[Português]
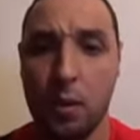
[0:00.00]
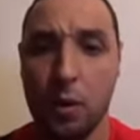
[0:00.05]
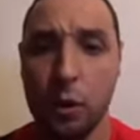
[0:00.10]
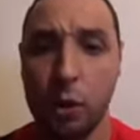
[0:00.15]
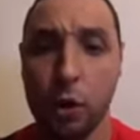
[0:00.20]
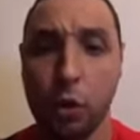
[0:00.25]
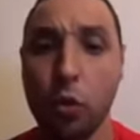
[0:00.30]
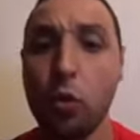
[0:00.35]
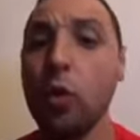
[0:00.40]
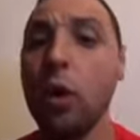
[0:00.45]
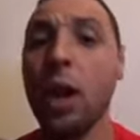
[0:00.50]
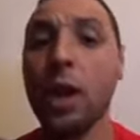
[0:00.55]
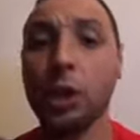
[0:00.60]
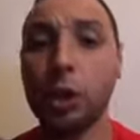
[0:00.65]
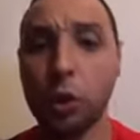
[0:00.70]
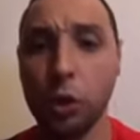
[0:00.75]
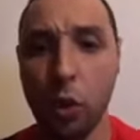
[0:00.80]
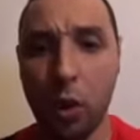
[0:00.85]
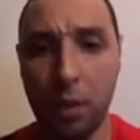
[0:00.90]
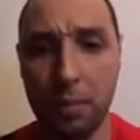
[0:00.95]

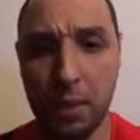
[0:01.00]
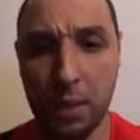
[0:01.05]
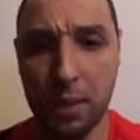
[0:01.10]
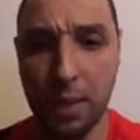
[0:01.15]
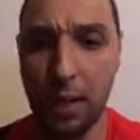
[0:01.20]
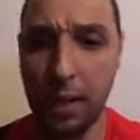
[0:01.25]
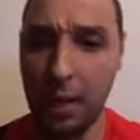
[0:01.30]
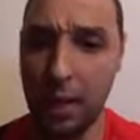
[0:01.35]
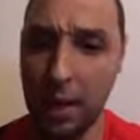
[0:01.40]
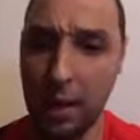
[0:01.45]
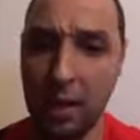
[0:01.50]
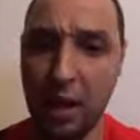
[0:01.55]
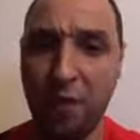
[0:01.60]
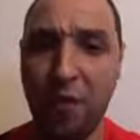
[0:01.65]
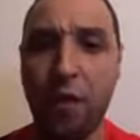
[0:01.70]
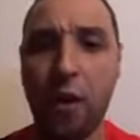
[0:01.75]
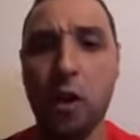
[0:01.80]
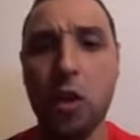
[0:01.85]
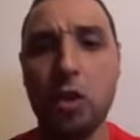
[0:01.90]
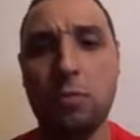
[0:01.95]
Esculachou a mina lá, né?
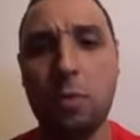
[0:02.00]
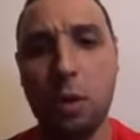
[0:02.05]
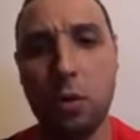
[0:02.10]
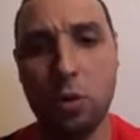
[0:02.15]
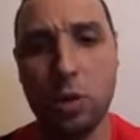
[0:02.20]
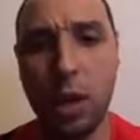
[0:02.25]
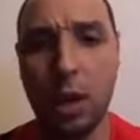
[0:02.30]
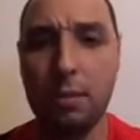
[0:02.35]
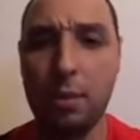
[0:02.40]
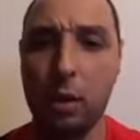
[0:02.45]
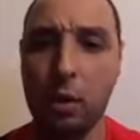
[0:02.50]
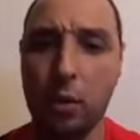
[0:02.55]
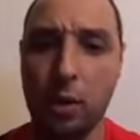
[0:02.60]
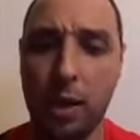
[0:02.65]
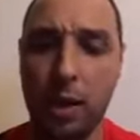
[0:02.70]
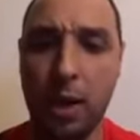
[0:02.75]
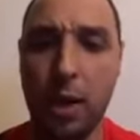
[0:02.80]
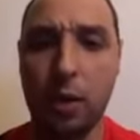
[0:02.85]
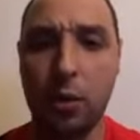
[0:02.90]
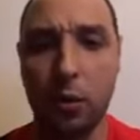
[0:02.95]
Falando mal do cabelo da
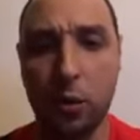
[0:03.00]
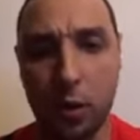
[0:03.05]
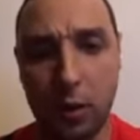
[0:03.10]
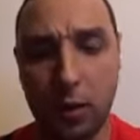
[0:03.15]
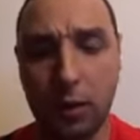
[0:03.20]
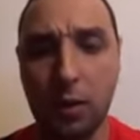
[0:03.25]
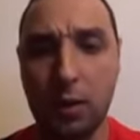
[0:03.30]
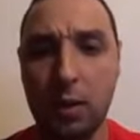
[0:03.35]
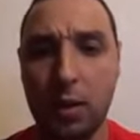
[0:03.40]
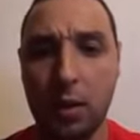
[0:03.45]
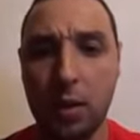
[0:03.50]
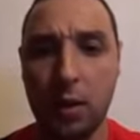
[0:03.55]
garota.